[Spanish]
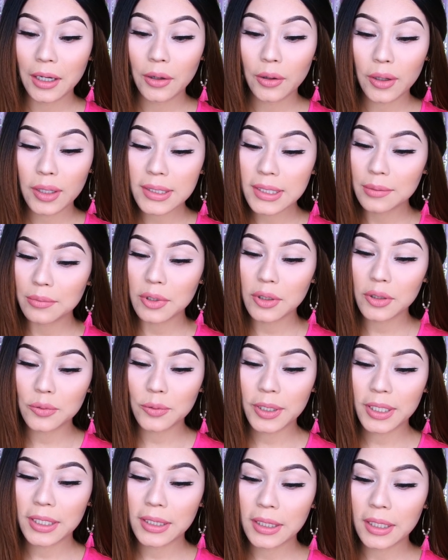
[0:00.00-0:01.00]
Ahora sí me los
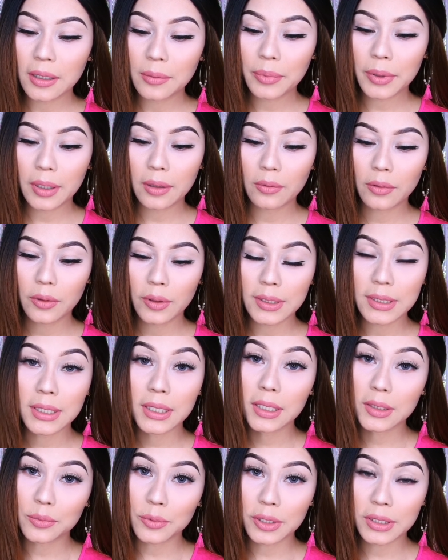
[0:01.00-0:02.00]
voy a quitar para luego hacer
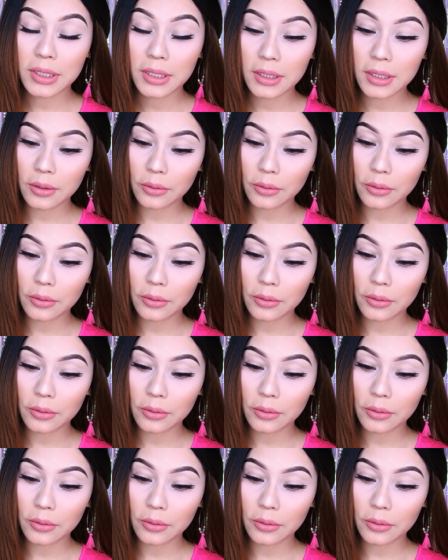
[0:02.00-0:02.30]
las muestras